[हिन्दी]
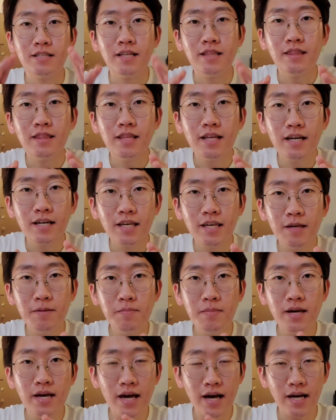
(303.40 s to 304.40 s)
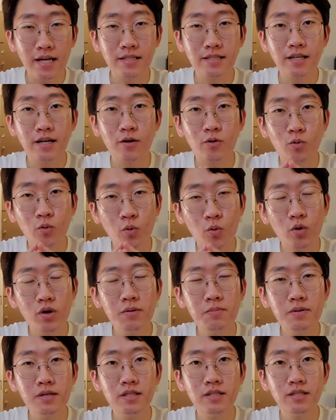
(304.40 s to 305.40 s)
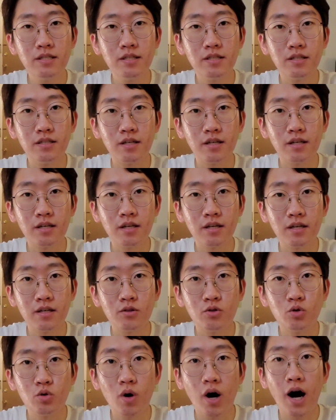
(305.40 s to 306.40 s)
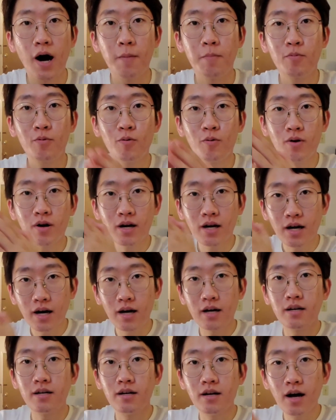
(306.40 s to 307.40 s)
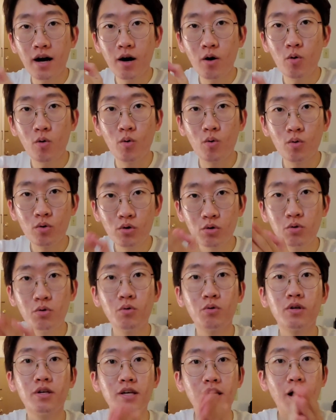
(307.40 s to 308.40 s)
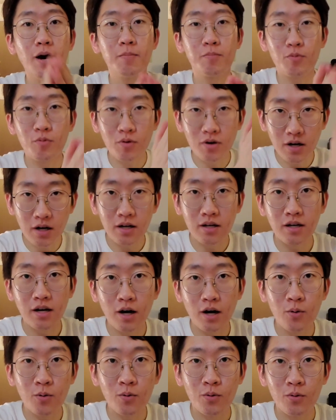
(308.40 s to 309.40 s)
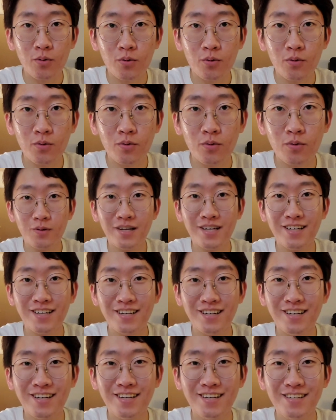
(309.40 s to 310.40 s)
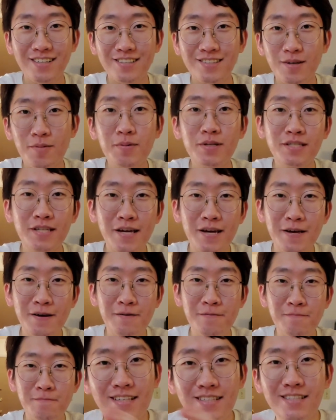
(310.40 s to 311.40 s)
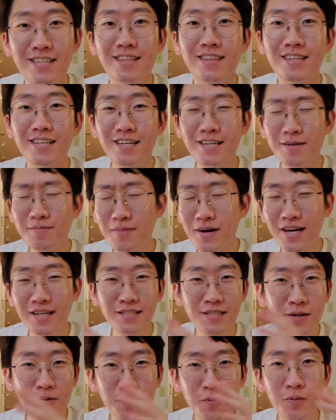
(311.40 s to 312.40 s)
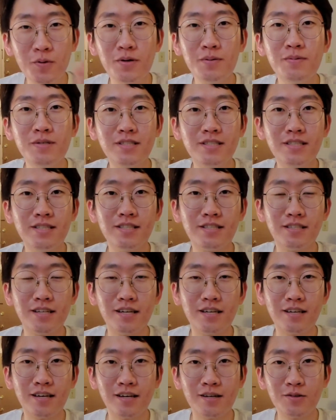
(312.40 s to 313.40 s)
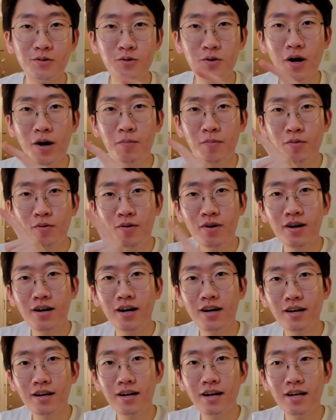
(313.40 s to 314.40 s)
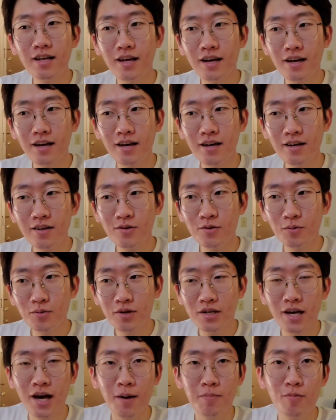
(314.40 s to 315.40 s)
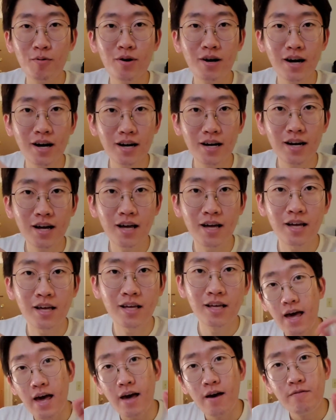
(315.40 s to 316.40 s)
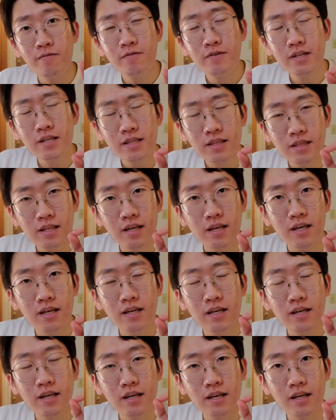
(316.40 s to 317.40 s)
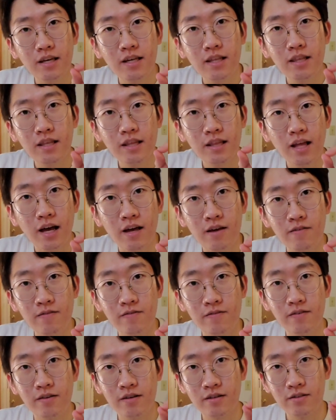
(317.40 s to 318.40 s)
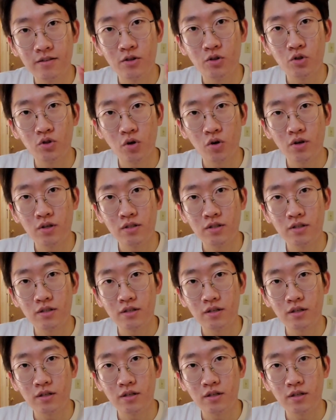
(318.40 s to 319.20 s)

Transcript: जिंदगी में ऐसा कोई भी चीज़ नहीं है जो आपको करना हो क्योंकि आपको करना हो समझ रहे हैं जिंदगी में ऐसा कोई भी चीज़ नहीं है जो आपको करना है क्योंकि आपको करना है एवरी थिंग इन लाइफ इज़ अ चॉइस